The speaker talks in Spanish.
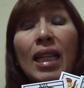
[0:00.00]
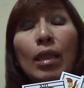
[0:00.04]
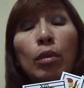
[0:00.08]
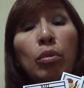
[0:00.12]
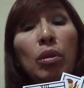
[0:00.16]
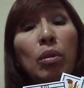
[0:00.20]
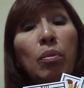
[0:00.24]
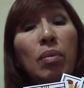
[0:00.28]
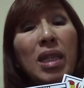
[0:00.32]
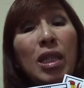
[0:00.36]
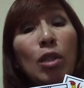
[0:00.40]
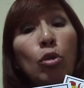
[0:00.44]
has
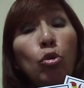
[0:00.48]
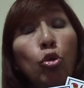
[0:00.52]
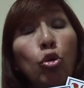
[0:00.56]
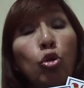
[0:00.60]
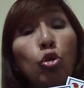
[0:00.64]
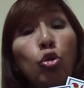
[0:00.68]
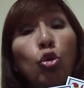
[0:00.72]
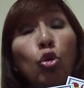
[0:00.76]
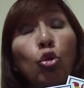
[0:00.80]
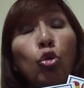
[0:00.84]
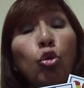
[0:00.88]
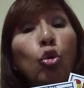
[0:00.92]
vivido y
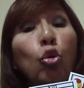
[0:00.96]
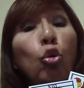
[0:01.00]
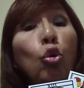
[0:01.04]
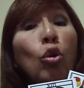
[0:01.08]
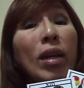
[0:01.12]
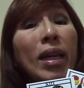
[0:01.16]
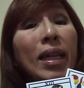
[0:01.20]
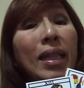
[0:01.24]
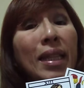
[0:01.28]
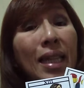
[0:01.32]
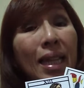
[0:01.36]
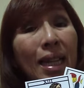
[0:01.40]
todo lo
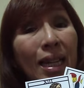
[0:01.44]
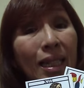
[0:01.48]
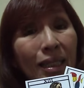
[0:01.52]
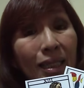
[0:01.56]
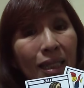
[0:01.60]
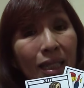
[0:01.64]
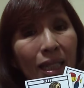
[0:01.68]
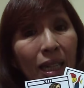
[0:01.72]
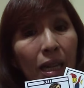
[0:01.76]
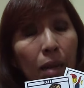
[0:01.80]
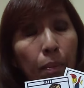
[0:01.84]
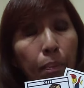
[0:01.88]
que dejas
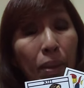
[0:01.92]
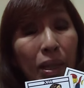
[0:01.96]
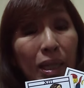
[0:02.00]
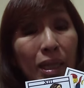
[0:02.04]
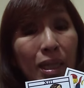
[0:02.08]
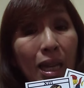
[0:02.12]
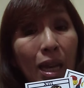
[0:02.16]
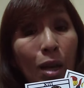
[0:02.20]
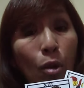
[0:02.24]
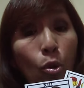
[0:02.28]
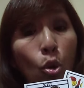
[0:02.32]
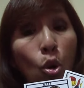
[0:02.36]
en el
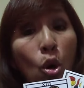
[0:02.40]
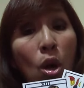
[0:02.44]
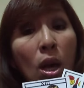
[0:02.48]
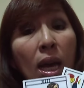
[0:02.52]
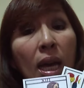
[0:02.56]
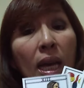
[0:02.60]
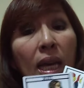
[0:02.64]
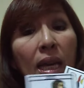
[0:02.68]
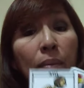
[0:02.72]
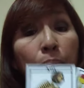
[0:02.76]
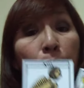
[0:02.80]
pasado. Y